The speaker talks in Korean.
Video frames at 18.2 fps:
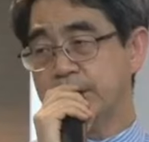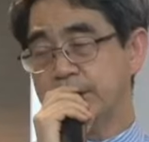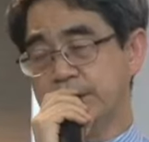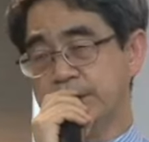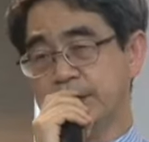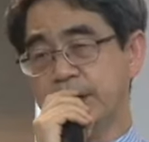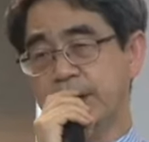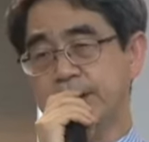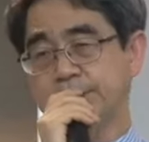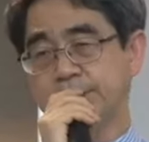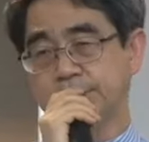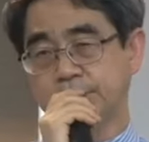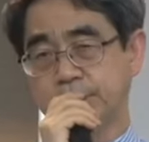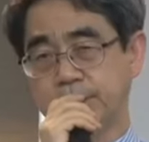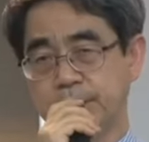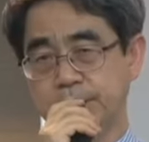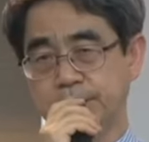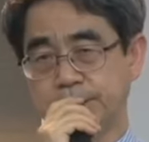그러니까
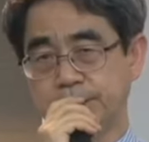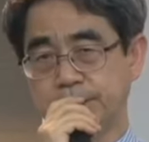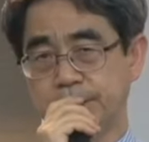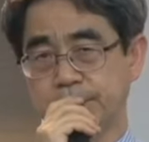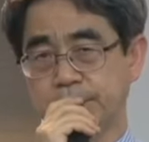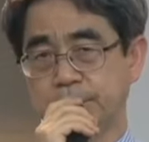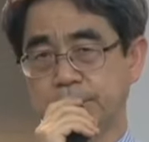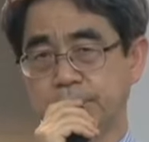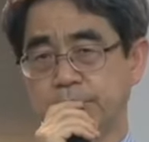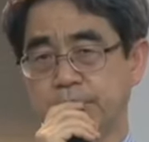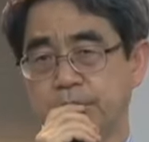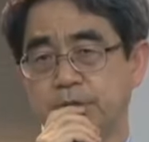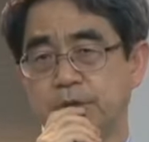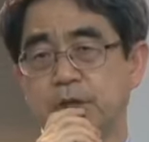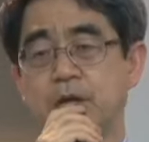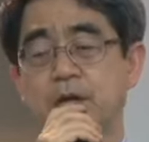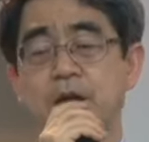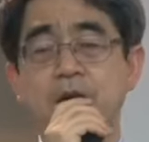
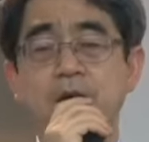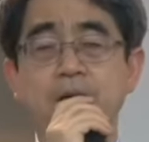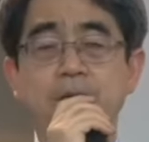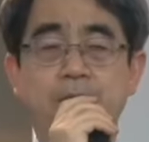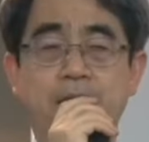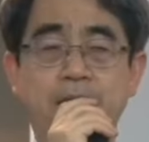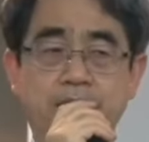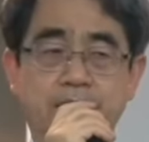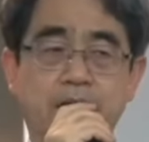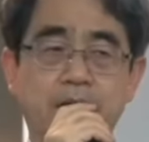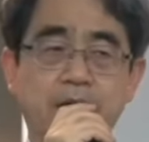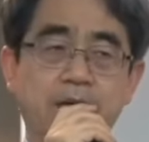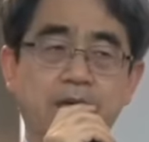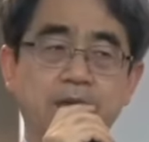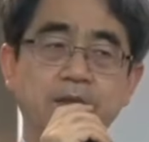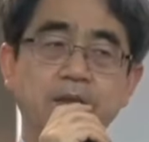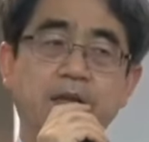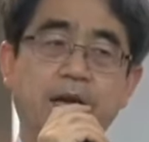아리스토텔레스에서는요,
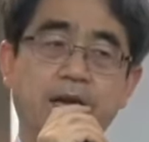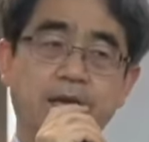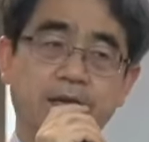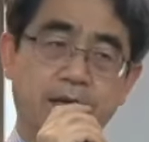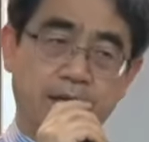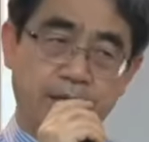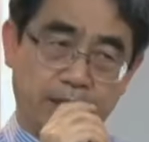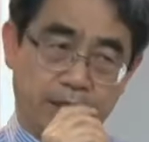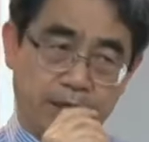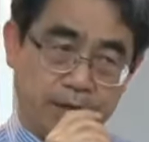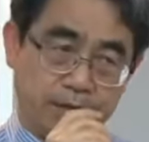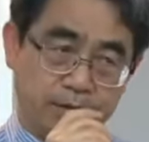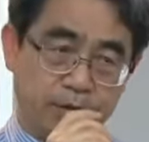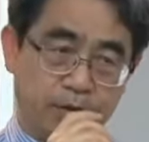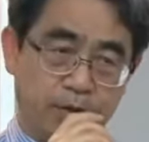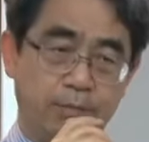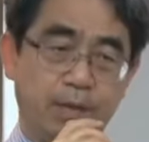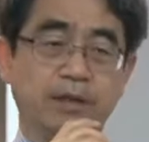마땅한
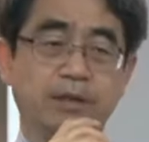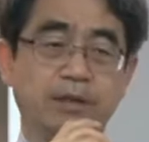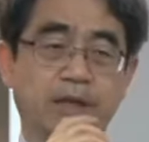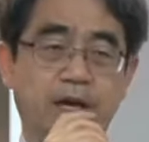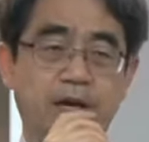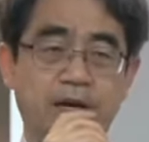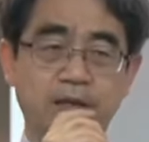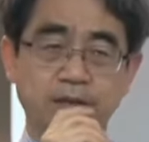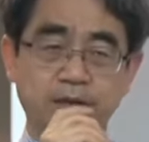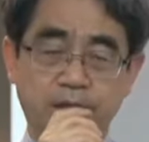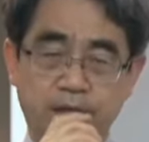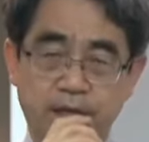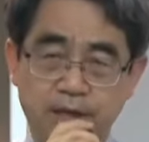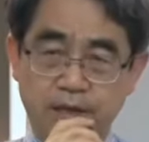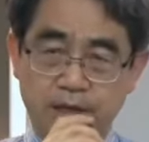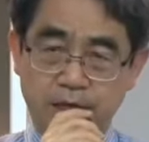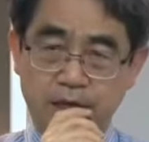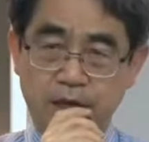대상에게서 마땅한
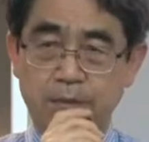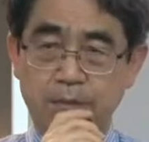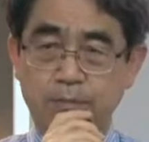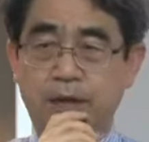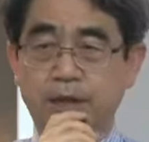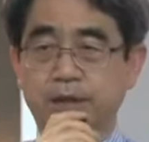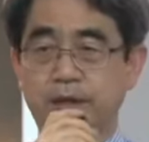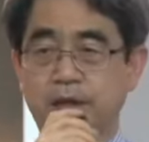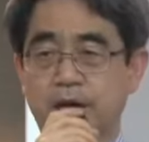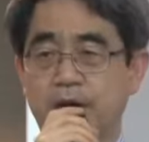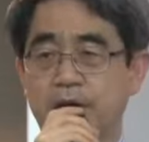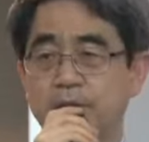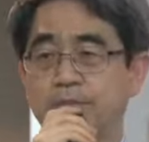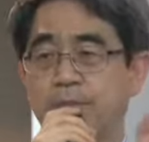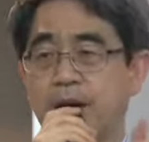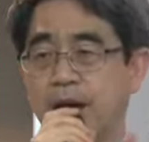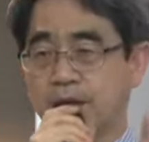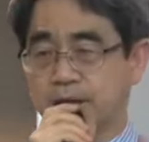때에
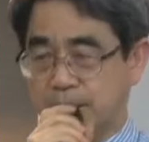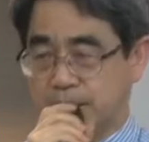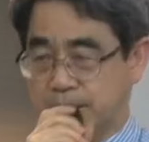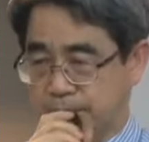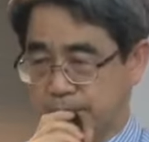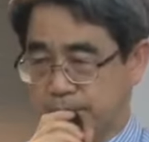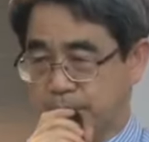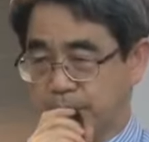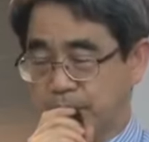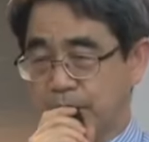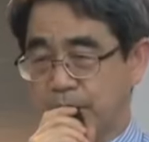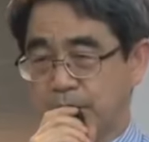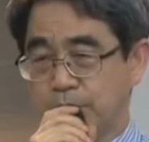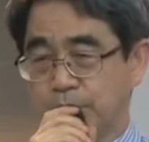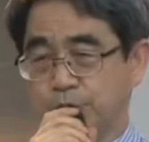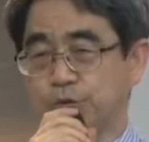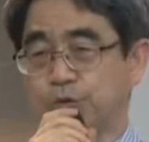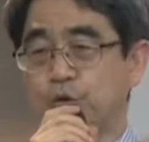마땅한 만큼
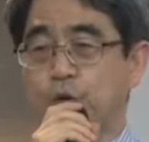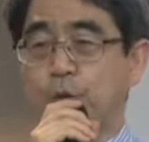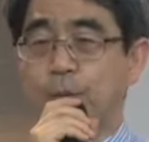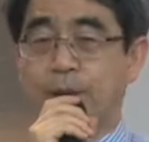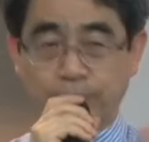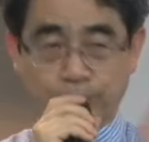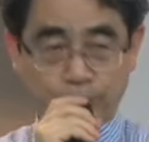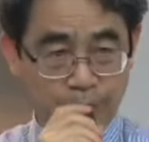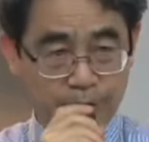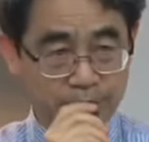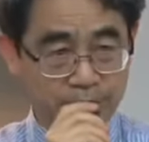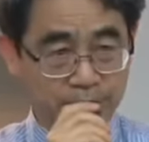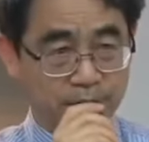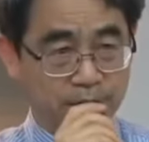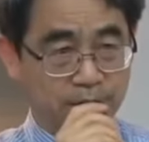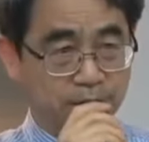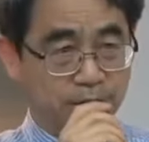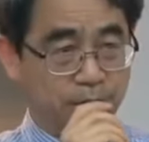주고받고 해야
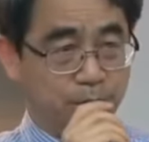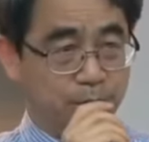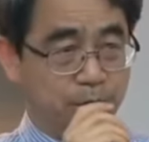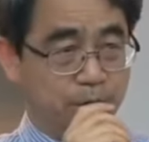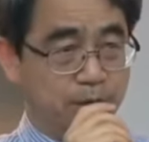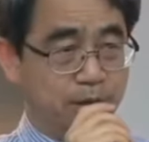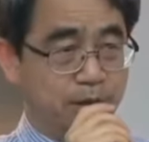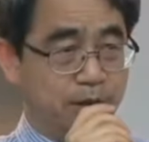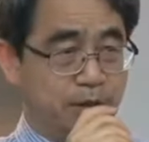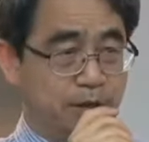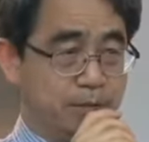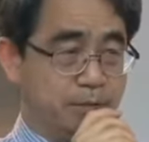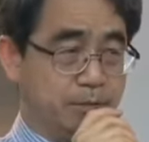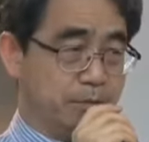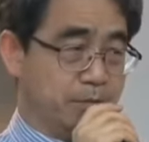된다는 겁니다.